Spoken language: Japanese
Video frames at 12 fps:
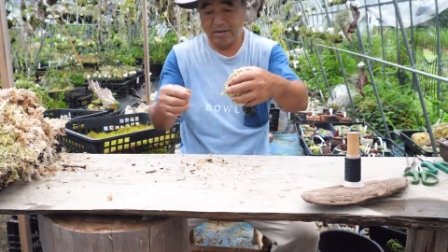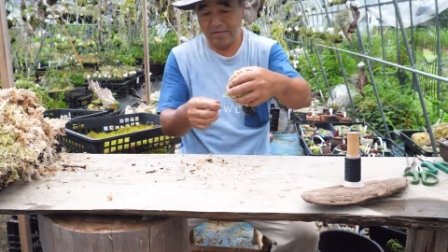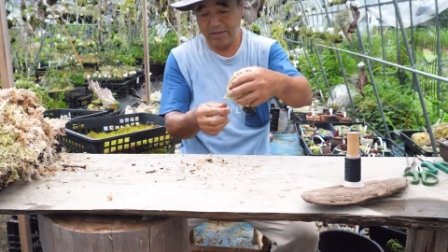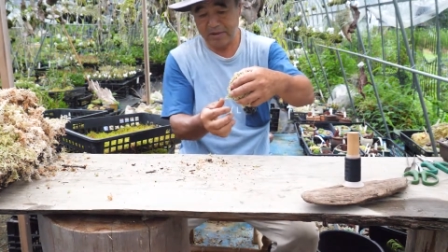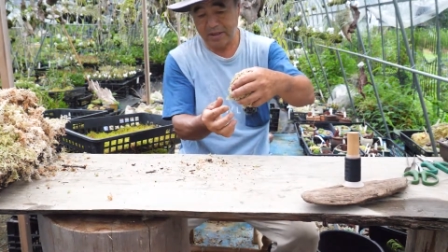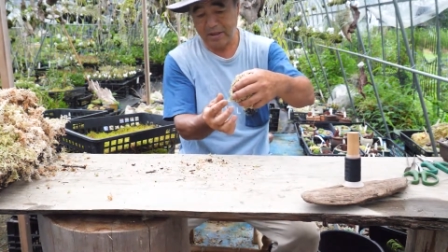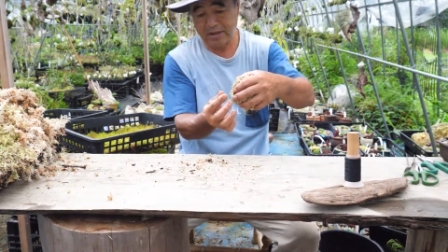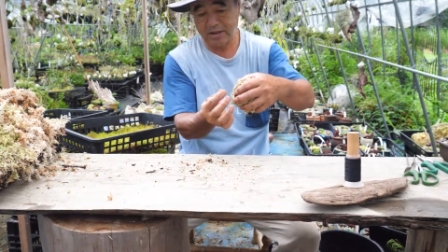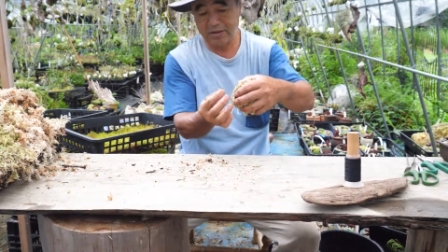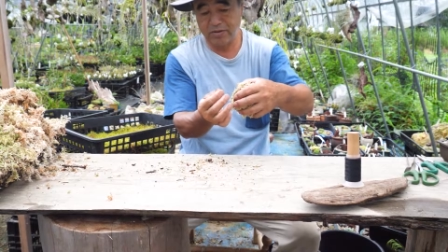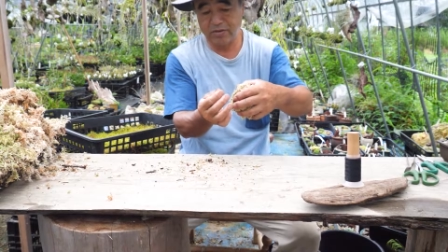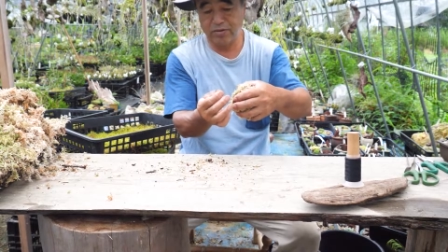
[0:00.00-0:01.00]
まず端っ
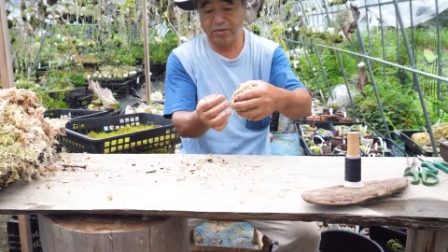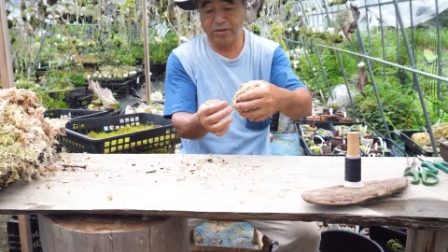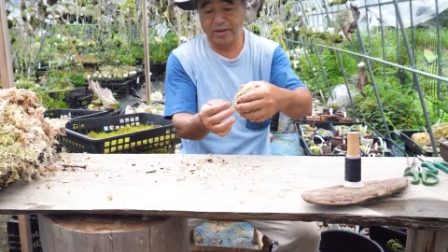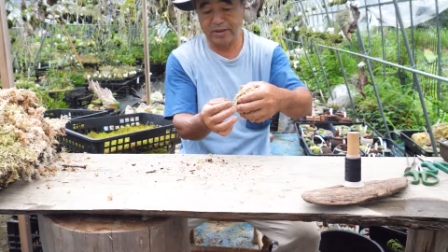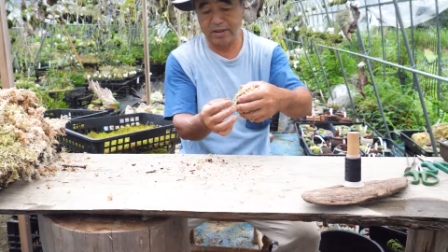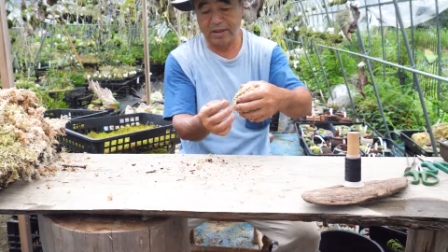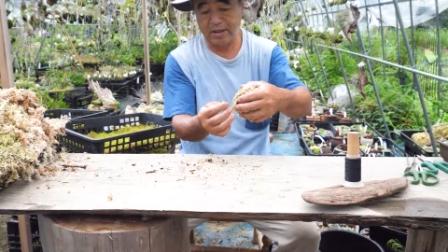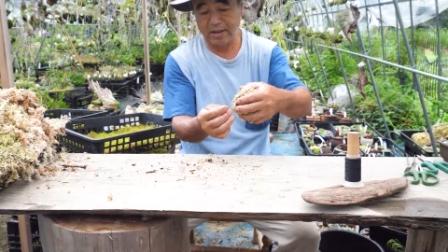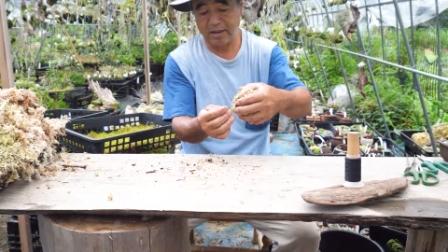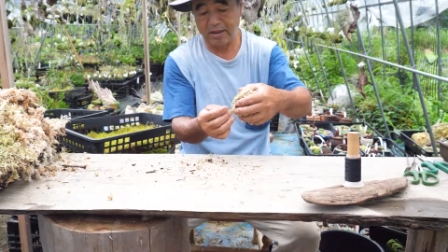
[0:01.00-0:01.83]
こをですね、